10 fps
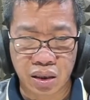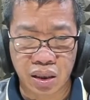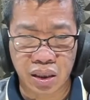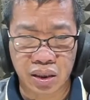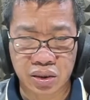
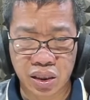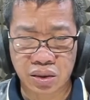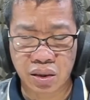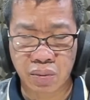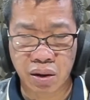Ang isa
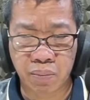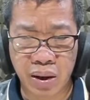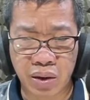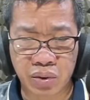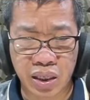sa mga
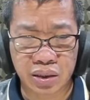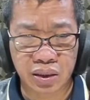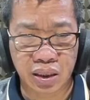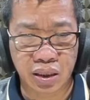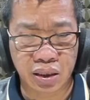pangunahing
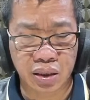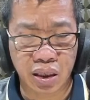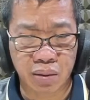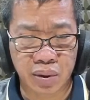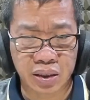dahilan ng
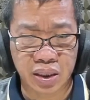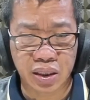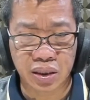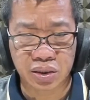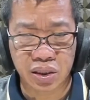
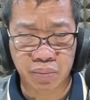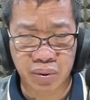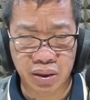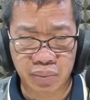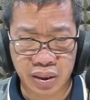kamatayan sa
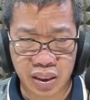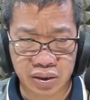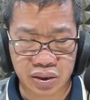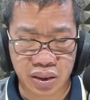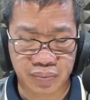
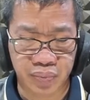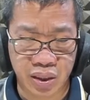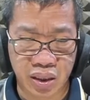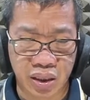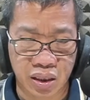Pilipinas
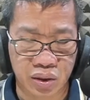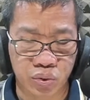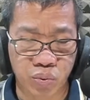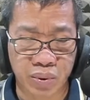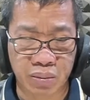at
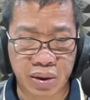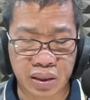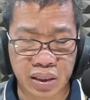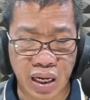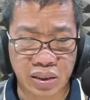upang
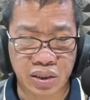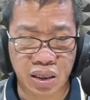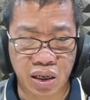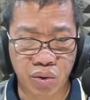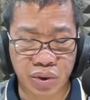maitaas
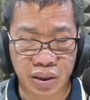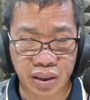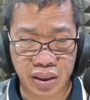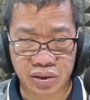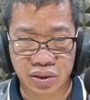ang
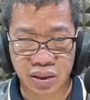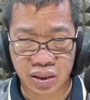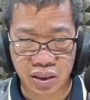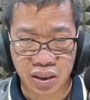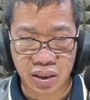awareness
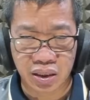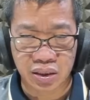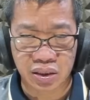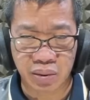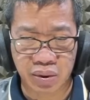
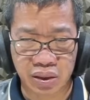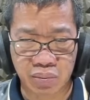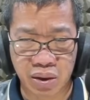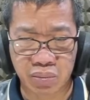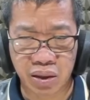sa iba't
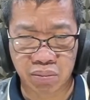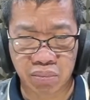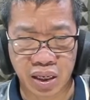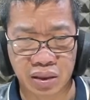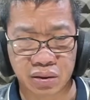ibang mga
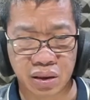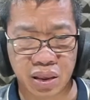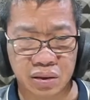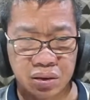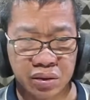
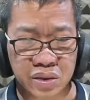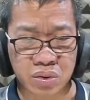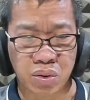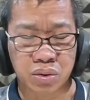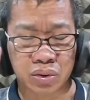blood-related
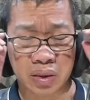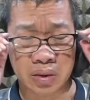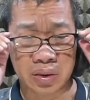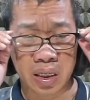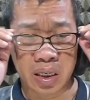
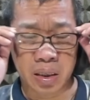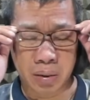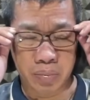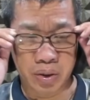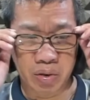disorders na
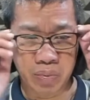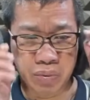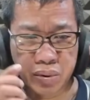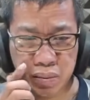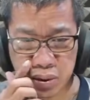
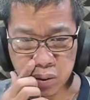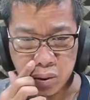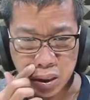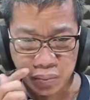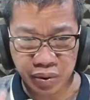pinoproblema ng
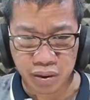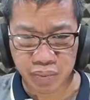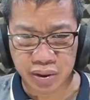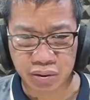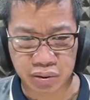mga
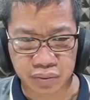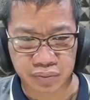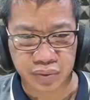Pilipino,